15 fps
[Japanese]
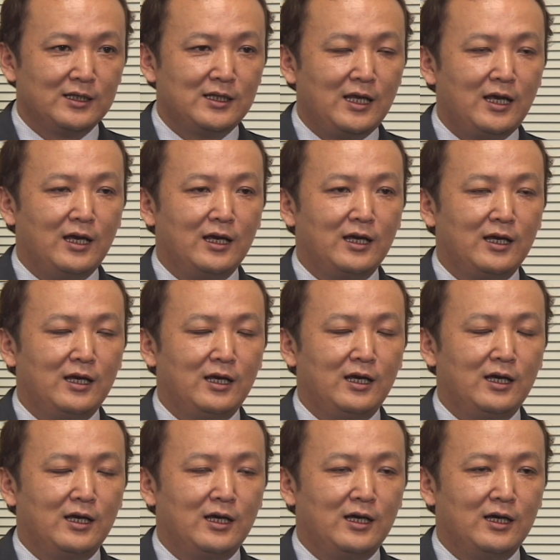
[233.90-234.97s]
で、
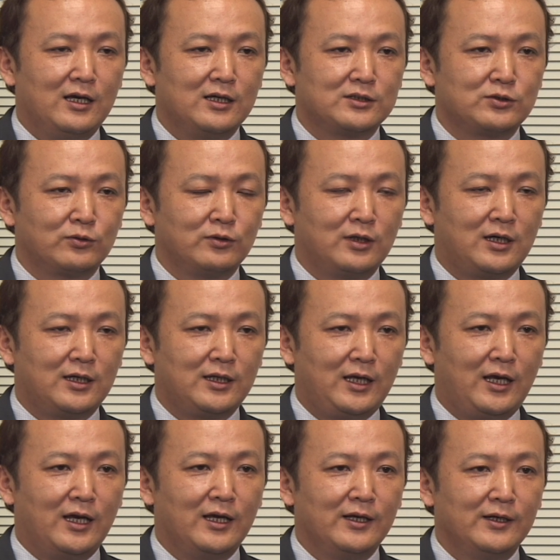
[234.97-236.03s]
えー、その中
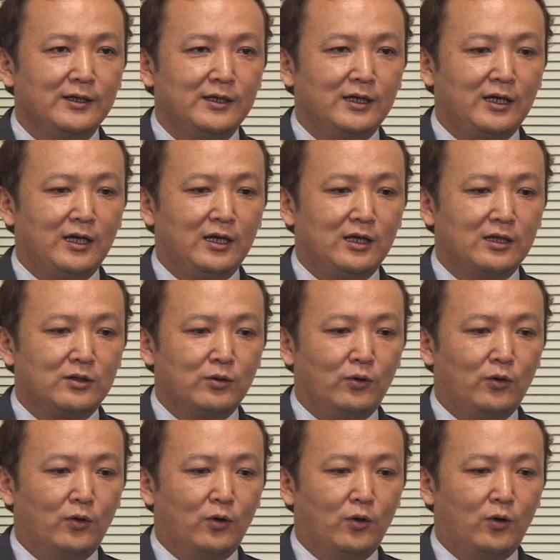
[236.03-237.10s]
でえっ、ー、
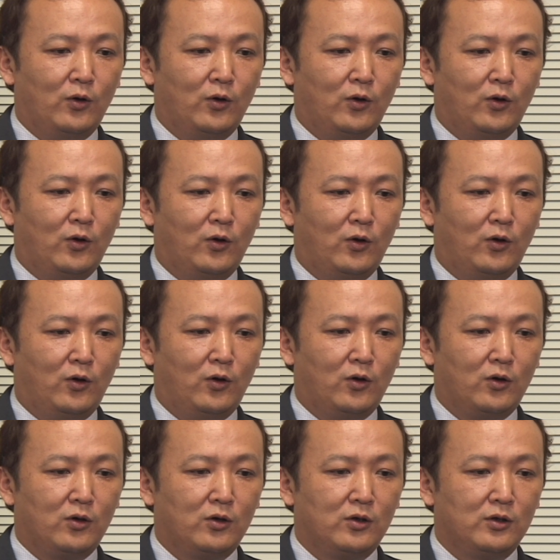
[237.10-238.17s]
と
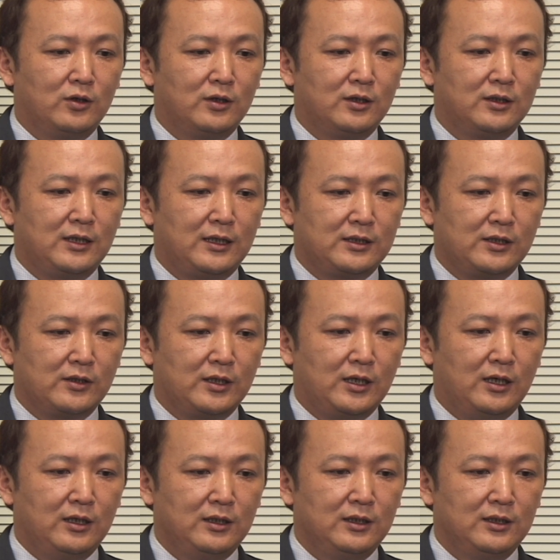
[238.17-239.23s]
なんていうのかな、